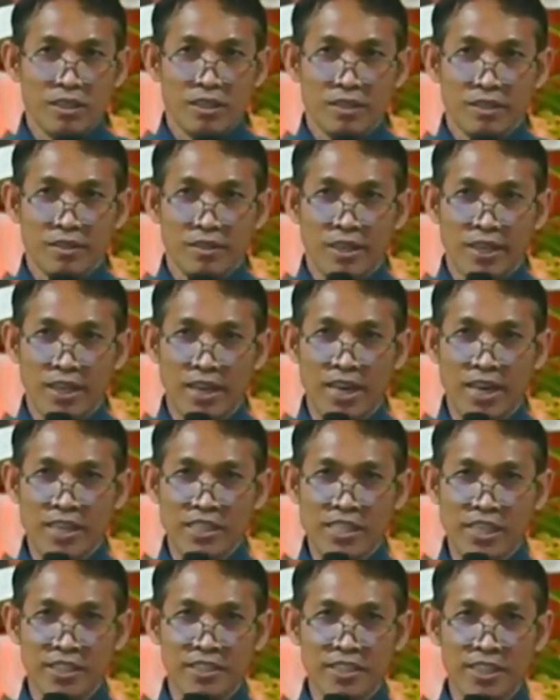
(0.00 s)

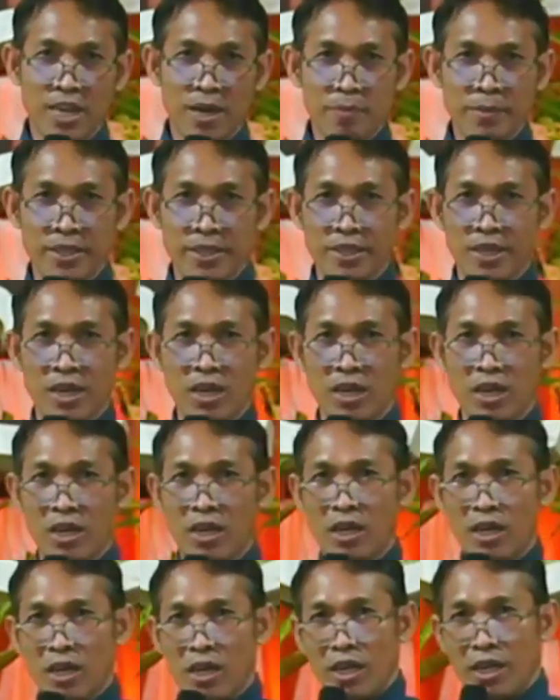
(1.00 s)
Naranasan din namin na
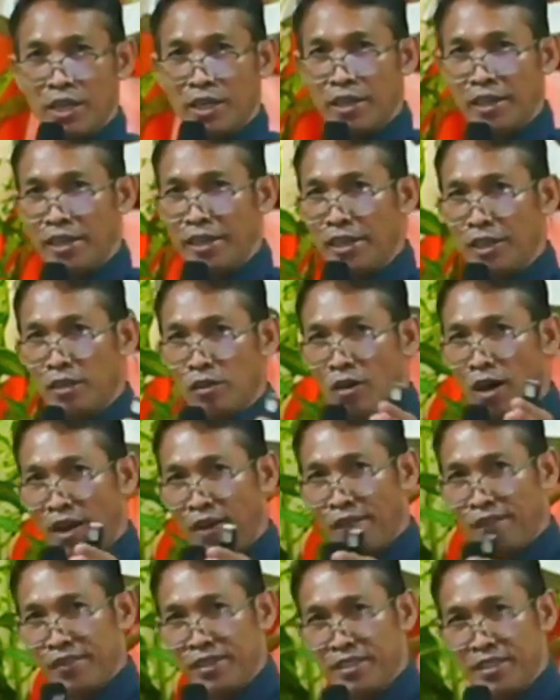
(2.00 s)
ready to
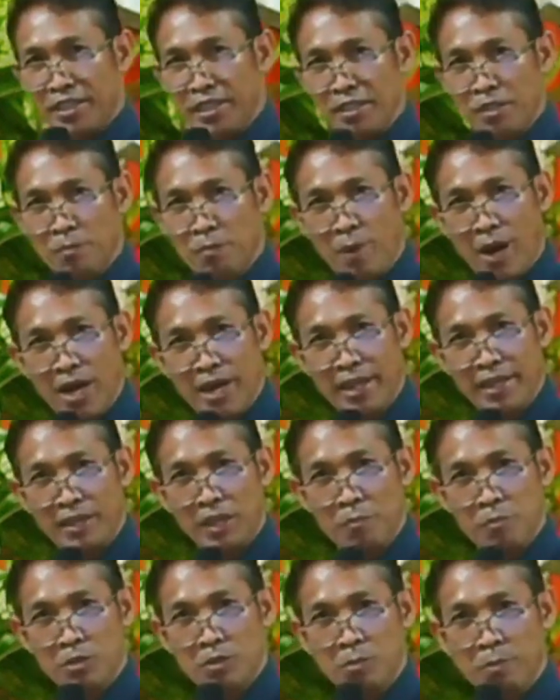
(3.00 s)
harvest na yung palay,
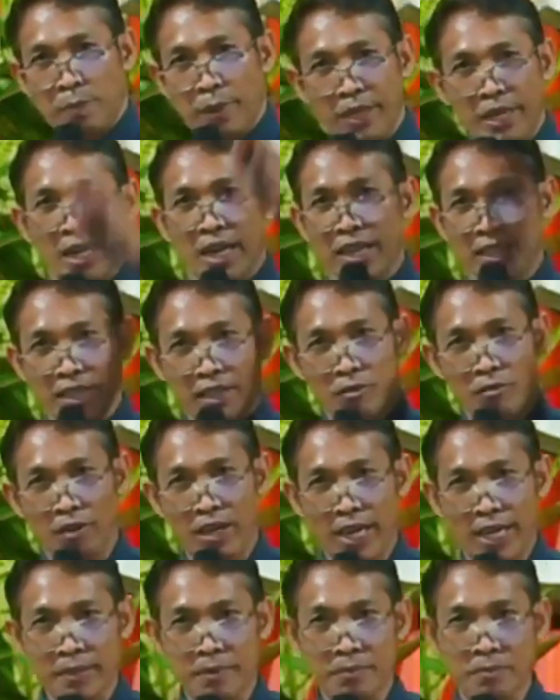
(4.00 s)
tapos biglang
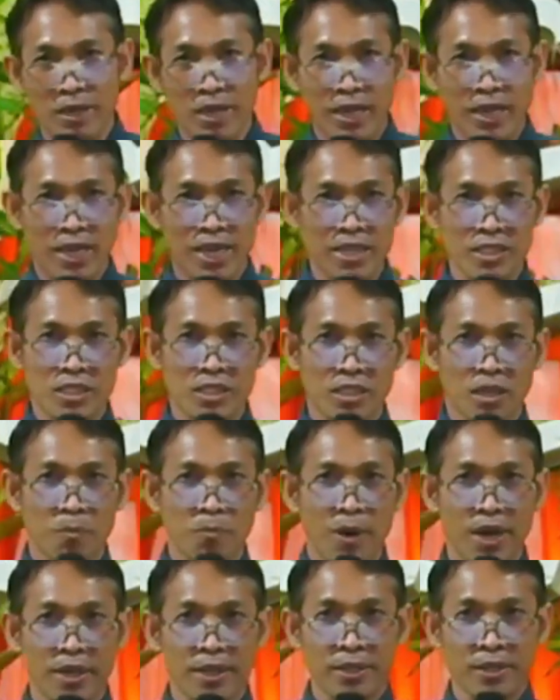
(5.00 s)
nagulan, malakas,
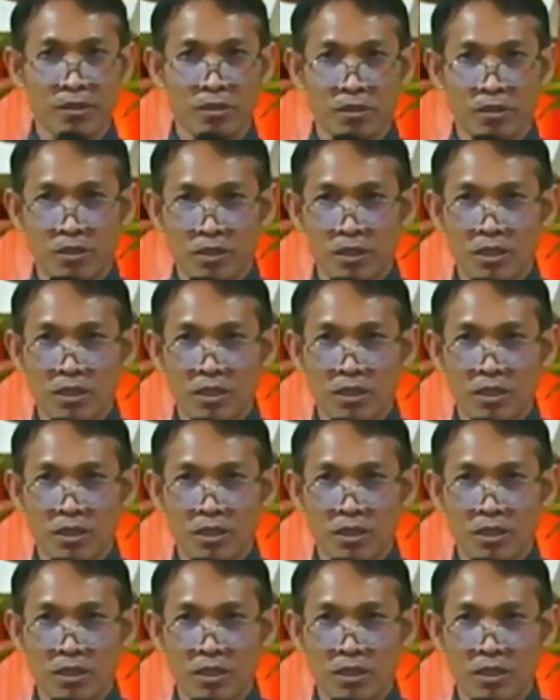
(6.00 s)
nagbagyo,